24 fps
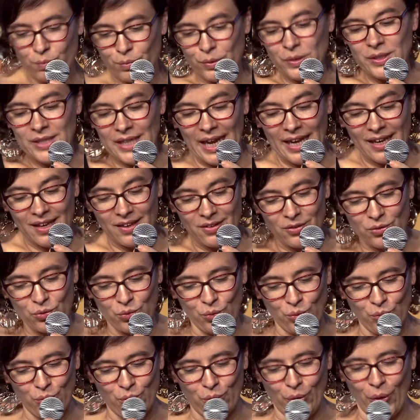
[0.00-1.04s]
posé la
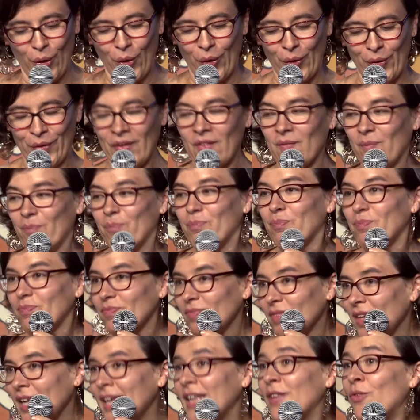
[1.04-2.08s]
question de
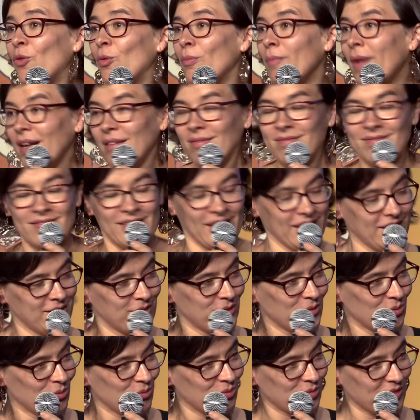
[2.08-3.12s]
et demain,
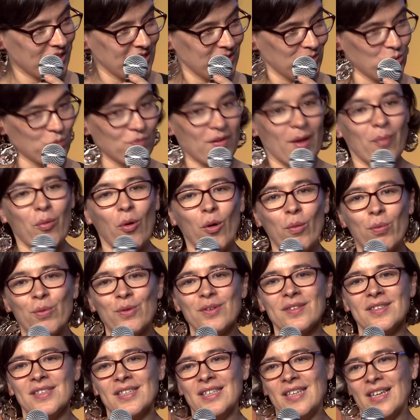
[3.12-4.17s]
qu'est-ce qu'on va
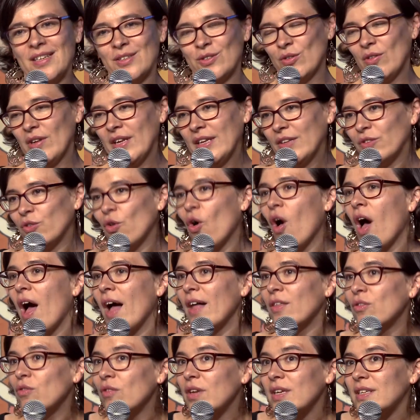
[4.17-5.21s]
proposer à ce lectorat
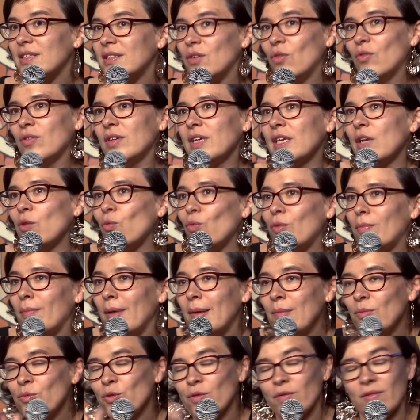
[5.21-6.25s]
adolescent qui
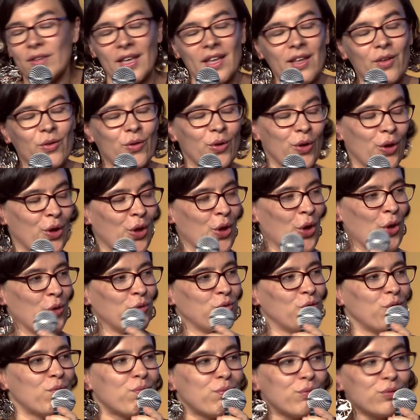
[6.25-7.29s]
lui-même devient euh,
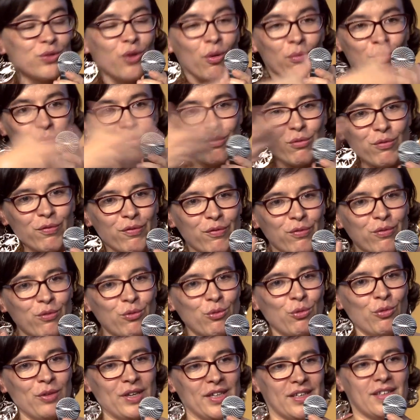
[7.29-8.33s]
de plus en plus
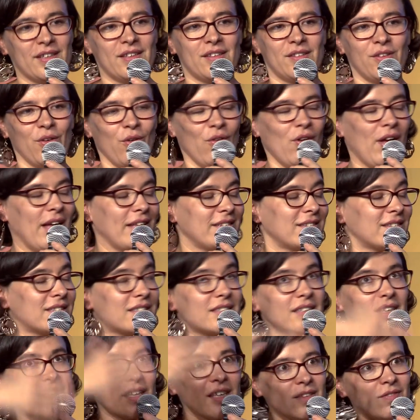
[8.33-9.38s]
flou et qui tend à
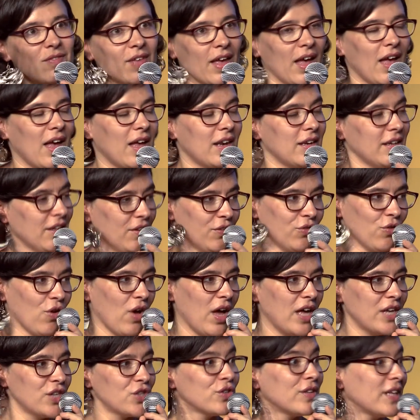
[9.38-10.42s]
tirer vers un
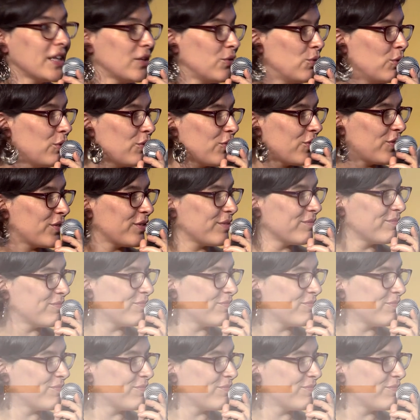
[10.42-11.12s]
lectorat jeune adulte